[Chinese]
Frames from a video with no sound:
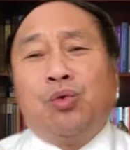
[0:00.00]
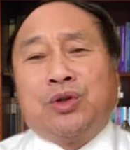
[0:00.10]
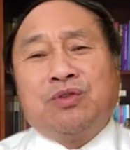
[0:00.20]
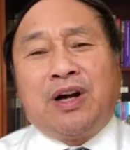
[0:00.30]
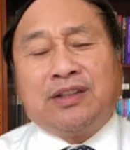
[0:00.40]
我
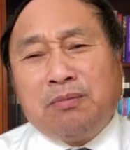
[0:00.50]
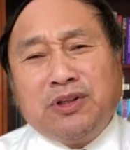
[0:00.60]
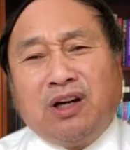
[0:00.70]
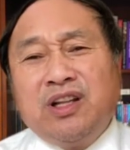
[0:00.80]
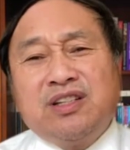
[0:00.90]
就发现他
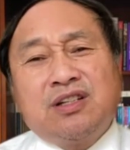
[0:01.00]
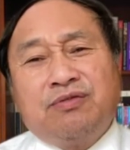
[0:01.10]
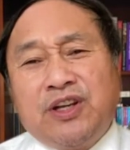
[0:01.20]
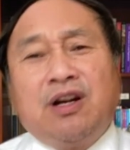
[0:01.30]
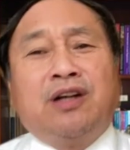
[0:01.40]
们能力其实
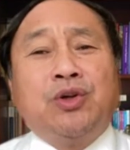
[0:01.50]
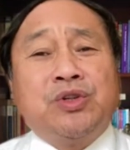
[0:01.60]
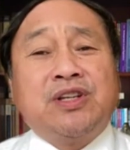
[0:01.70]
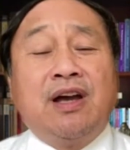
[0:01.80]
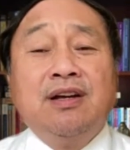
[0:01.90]
非常有
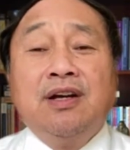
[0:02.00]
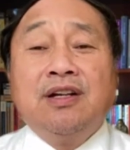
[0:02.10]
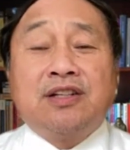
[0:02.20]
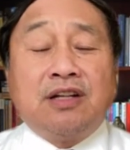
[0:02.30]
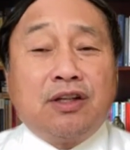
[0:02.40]
限。
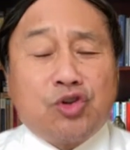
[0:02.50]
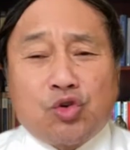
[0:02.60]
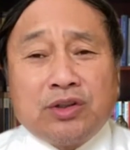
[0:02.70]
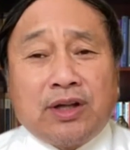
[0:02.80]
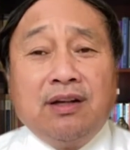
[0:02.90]
真的就
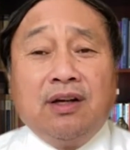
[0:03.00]
说呢。